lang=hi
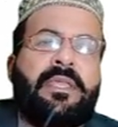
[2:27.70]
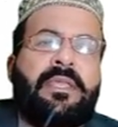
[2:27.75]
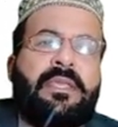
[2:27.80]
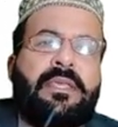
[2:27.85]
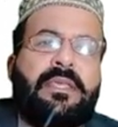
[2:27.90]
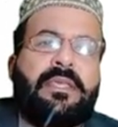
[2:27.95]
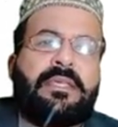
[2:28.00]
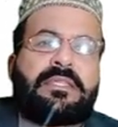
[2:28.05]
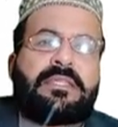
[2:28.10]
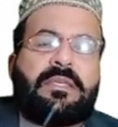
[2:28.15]

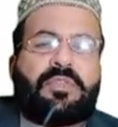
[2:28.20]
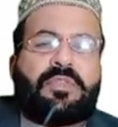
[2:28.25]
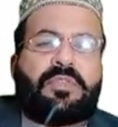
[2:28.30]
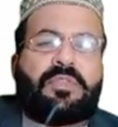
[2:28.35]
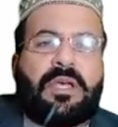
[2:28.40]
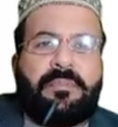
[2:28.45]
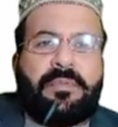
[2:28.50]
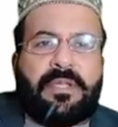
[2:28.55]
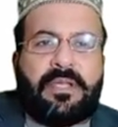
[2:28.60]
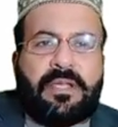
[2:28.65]
इसके
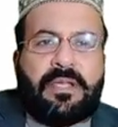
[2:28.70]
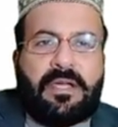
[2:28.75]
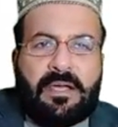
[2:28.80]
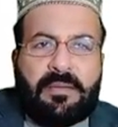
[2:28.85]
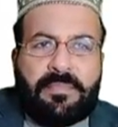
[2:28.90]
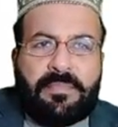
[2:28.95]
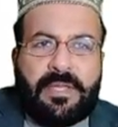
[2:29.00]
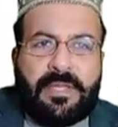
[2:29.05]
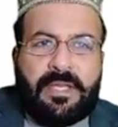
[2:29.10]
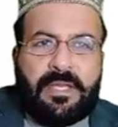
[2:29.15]
मुताबिक
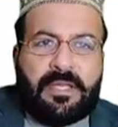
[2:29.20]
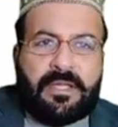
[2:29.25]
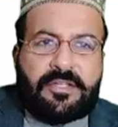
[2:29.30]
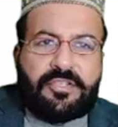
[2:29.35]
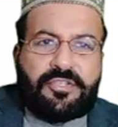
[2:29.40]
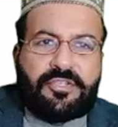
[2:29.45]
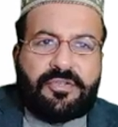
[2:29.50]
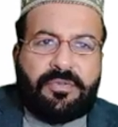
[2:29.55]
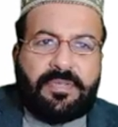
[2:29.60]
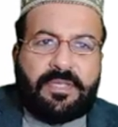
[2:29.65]
आपने
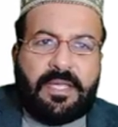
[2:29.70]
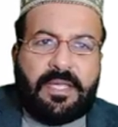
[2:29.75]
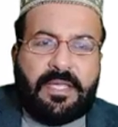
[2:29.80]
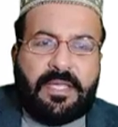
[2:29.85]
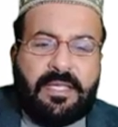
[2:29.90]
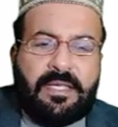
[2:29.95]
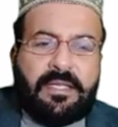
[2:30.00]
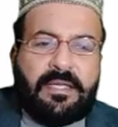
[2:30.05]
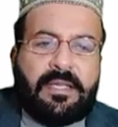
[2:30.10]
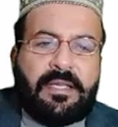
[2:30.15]
नक्श को
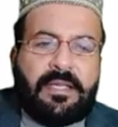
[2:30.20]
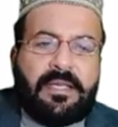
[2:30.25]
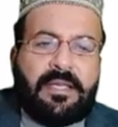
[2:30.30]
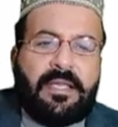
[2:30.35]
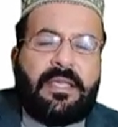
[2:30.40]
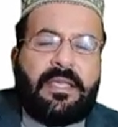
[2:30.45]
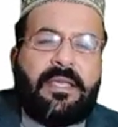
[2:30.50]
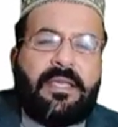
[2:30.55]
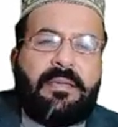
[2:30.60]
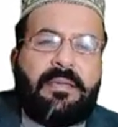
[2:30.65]
तहरीर करना
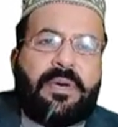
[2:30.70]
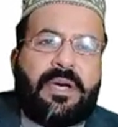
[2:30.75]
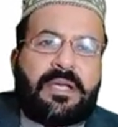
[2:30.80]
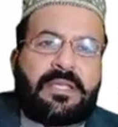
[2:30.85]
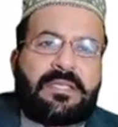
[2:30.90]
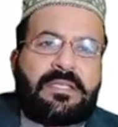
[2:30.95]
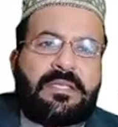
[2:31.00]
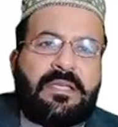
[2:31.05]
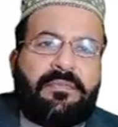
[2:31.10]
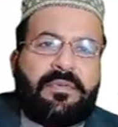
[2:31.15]
है पाक
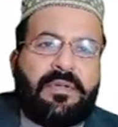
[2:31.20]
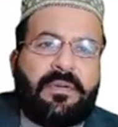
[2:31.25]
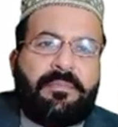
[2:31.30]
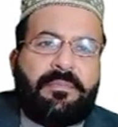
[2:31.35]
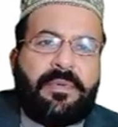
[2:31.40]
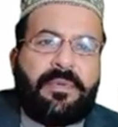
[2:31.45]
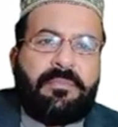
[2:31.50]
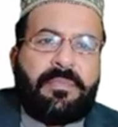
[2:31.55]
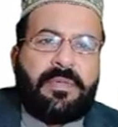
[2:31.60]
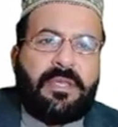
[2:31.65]
साफ
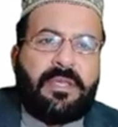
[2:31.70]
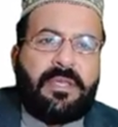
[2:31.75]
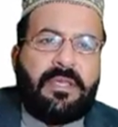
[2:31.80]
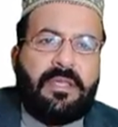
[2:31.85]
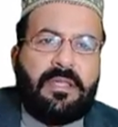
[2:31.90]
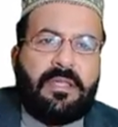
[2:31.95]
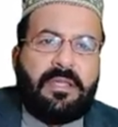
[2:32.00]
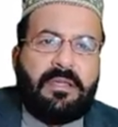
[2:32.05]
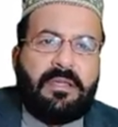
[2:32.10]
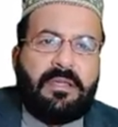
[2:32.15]
कपड़े पहनने
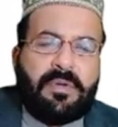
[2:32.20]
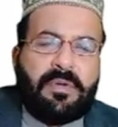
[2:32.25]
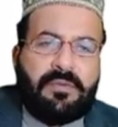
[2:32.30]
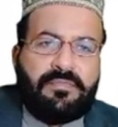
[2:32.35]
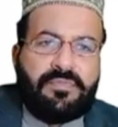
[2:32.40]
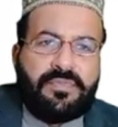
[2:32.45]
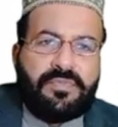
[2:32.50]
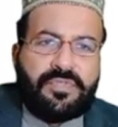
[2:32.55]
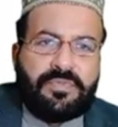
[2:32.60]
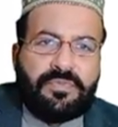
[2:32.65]
हैं
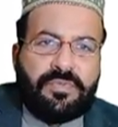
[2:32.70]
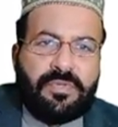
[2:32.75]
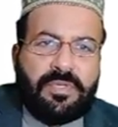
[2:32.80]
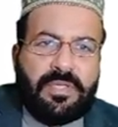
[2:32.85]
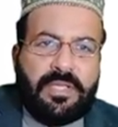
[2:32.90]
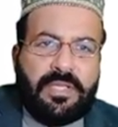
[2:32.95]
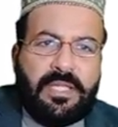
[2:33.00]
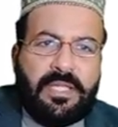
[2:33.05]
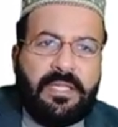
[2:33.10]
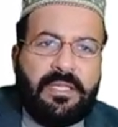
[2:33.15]
बावजू होना
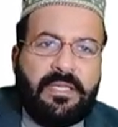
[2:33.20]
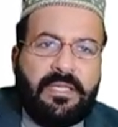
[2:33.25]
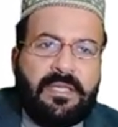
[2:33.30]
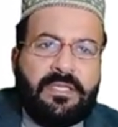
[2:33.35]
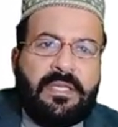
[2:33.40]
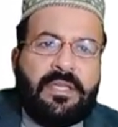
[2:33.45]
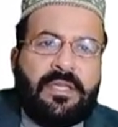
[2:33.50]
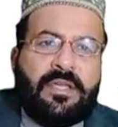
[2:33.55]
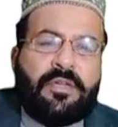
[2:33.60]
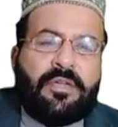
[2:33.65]
है
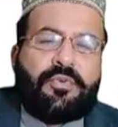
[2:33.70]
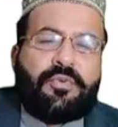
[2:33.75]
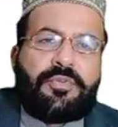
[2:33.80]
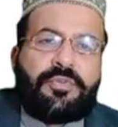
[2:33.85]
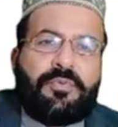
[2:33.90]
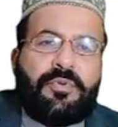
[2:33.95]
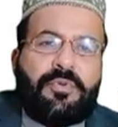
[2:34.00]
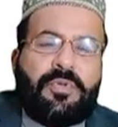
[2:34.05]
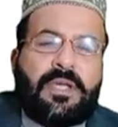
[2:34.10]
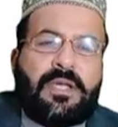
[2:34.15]

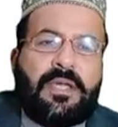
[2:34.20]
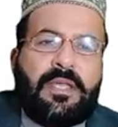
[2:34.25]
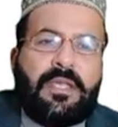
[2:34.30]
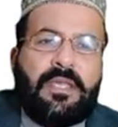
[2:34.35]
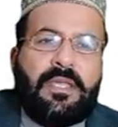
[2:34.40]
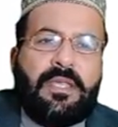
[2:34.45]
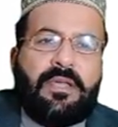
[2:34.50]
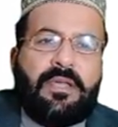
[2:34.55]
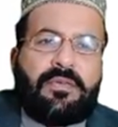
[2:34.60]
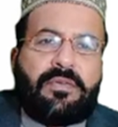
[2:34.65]
खुशबू
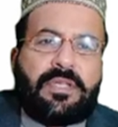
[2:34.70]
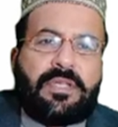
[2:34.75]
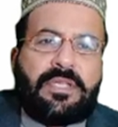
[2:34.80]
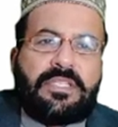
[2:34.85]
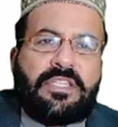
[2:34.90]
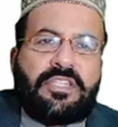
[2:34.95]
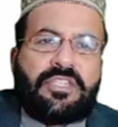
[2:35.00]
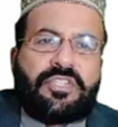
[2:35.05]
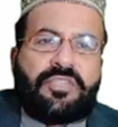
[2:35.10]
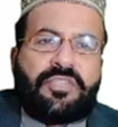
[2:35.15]
लगानी है और
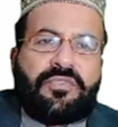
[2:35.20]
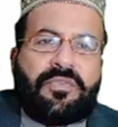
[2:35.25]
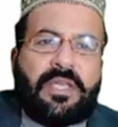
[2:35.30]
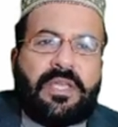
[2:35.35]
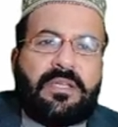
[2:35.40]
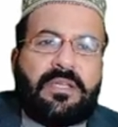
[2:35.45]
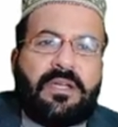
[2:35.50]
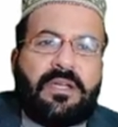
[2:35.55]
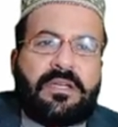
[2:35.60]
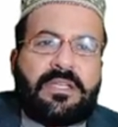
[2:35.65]
किसी
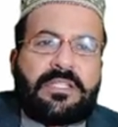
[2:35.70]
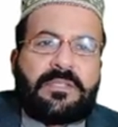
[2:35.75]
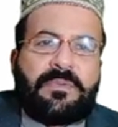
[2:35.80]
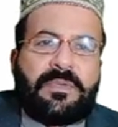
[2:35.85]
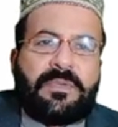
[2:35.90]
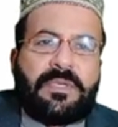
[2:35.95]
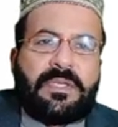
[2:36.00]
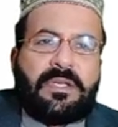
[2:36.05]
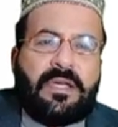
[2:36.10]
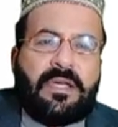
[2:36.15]
सफ़ेद कागज़
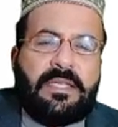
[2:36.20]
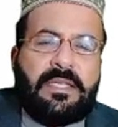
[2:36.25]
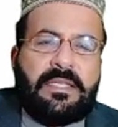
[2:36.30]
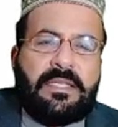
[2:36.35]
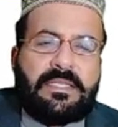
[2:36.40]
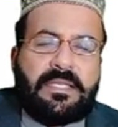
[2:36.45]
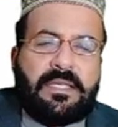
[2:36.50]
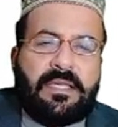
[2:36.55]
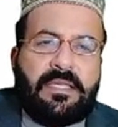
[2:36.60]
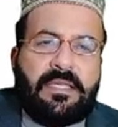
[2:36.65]
पर काली
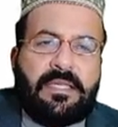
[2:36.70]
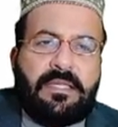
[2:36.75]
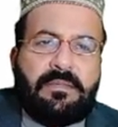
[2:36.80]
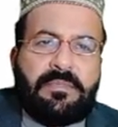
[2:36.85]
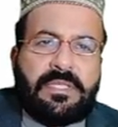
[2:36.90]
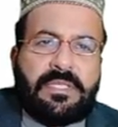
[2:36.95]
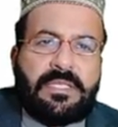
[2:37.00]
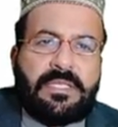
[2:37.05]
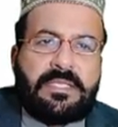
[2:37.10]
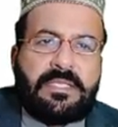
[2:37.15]
स्याही की
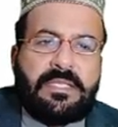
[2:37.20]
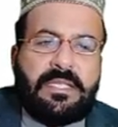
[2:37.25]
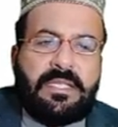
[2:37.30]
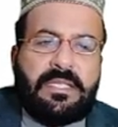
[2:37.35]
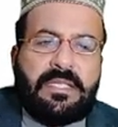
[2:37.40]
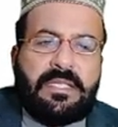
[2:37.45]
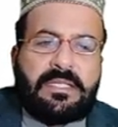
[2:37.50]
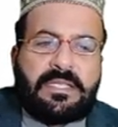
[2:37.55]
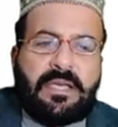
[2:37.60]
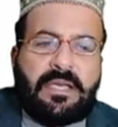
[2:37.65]
मदद से
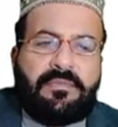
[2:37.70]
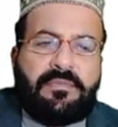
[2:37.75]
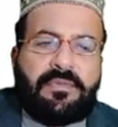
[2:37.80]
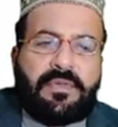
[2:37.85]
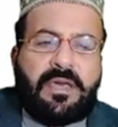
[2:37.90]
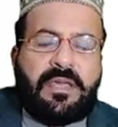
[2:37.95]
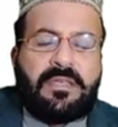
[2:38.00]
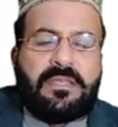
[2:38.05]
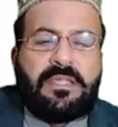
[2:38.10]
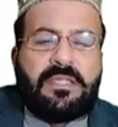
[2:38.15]
या
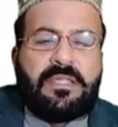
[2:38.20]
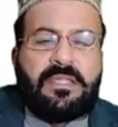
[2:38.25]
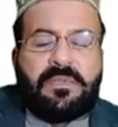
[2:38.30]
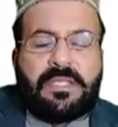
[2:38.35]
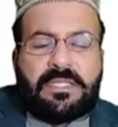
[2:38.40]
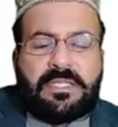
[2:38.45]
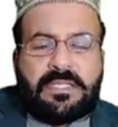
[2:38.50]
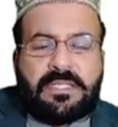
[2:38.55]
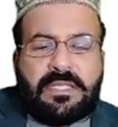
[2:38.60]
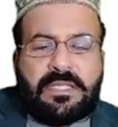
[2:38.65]
ज़ाफ़रान की
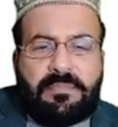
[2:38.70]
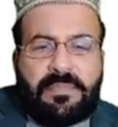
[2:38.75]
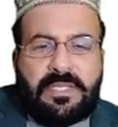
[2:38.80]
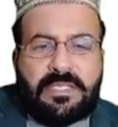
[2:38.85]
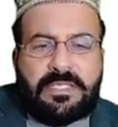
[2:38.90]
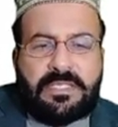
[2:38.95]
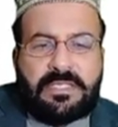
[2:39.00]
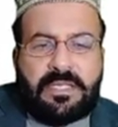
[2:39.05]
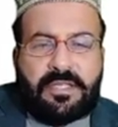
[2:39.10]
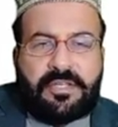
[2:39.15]
मदद से आपने
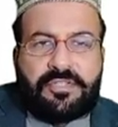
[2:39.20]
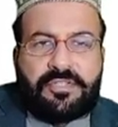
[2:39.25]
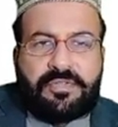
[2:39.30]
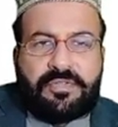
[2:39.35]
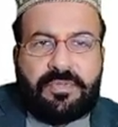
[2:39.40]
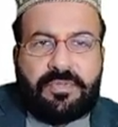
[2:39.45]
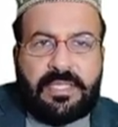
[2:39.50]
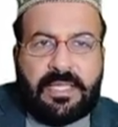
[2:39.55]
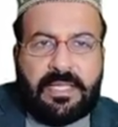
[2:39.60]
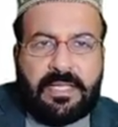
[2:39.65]
इस नक्श को
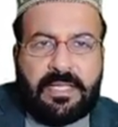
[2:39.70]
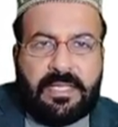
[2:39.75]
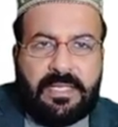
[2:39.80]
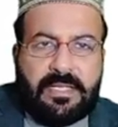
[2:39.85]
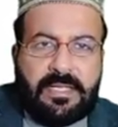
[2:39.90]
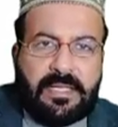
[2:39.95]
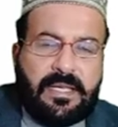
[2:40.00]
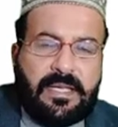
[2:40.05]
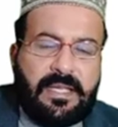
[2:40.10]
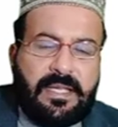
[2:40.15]
तहरीर
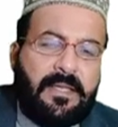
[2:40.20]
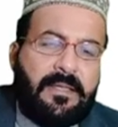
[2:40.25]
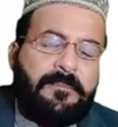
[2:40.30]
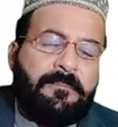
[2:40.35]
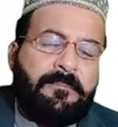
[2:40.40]
करना है